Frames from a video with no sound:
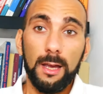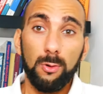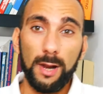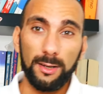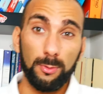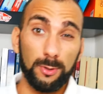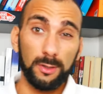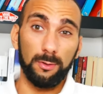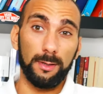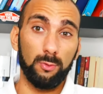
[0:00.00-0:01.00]
Un altro
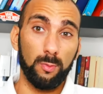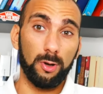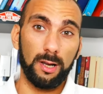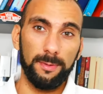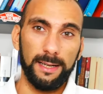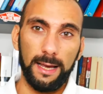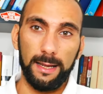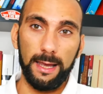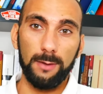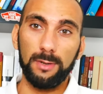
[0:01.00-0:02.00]
motivo per cui può
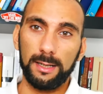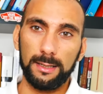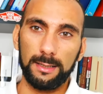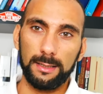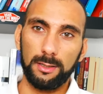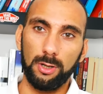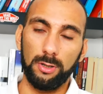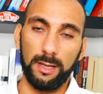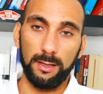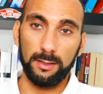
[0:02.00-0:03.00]
capitare è una
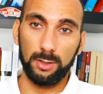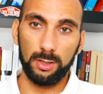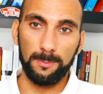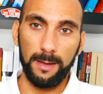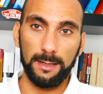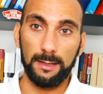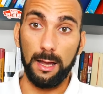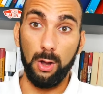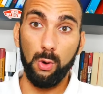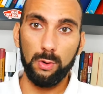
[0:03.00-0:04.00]
transazione
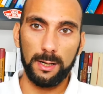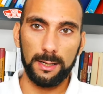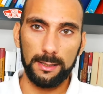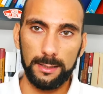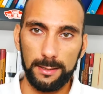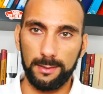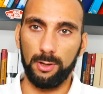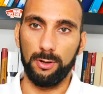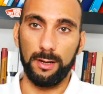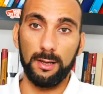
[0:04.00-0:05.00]
sospetta o una
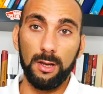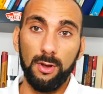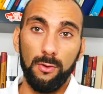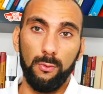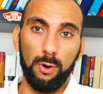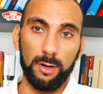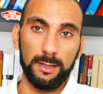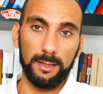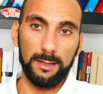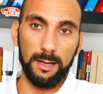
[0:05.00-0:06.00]
transazione
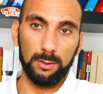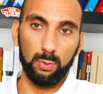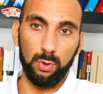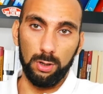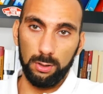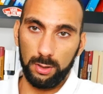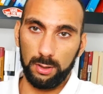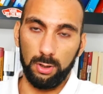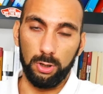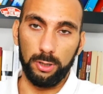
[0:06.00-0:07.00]
fuori dal tuo
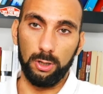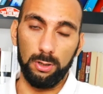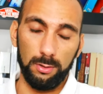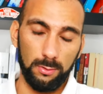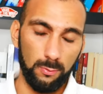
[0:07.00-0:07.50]
storico.